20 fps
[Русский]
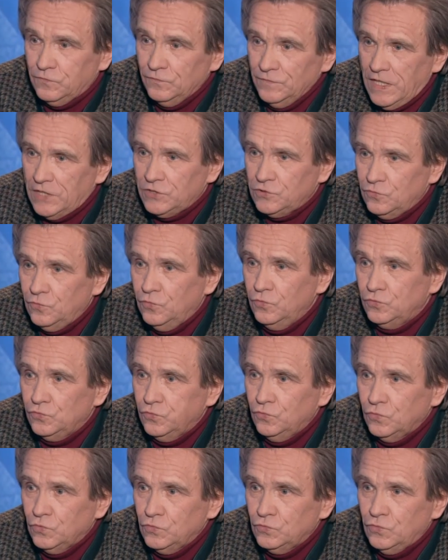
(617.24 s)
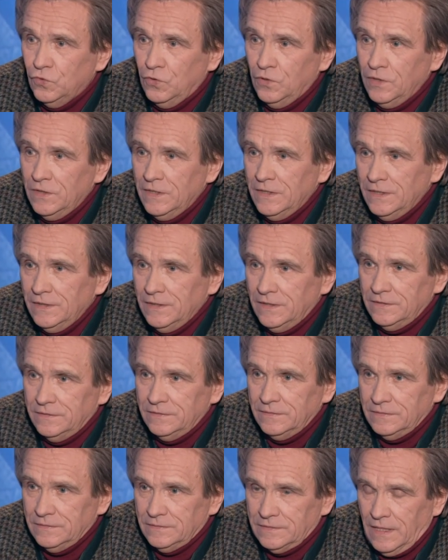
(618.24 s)
нашу культуру, то э,
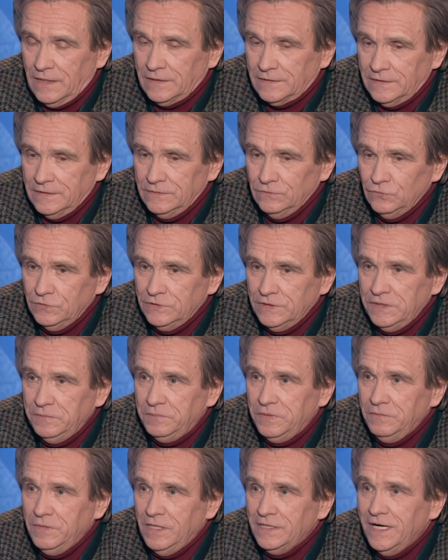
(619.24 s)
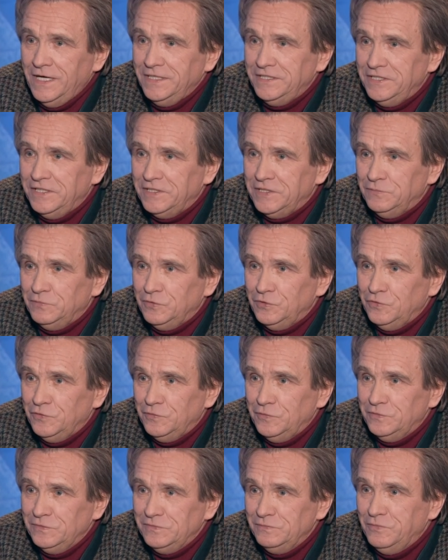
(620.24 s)
как-то нужно и помогать этому,
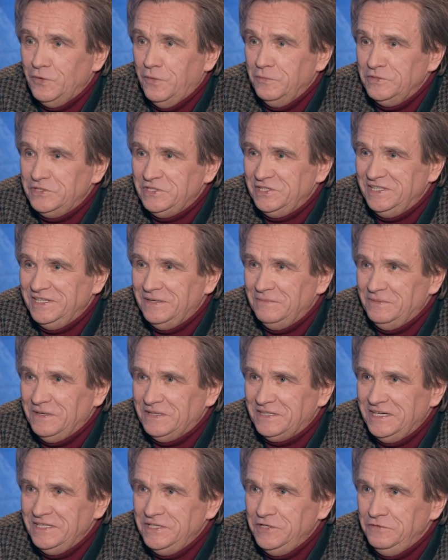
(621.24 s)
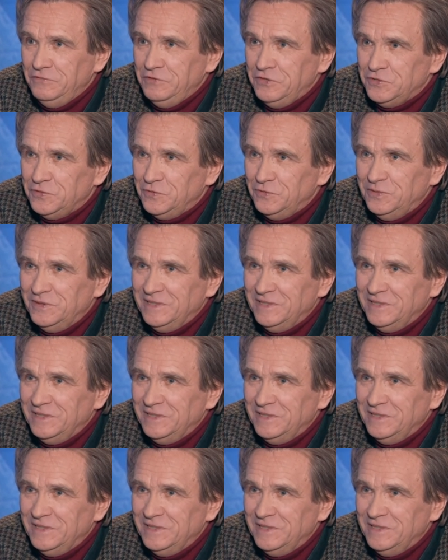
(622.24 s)
но помощи я пока не вижу. Ну, давайте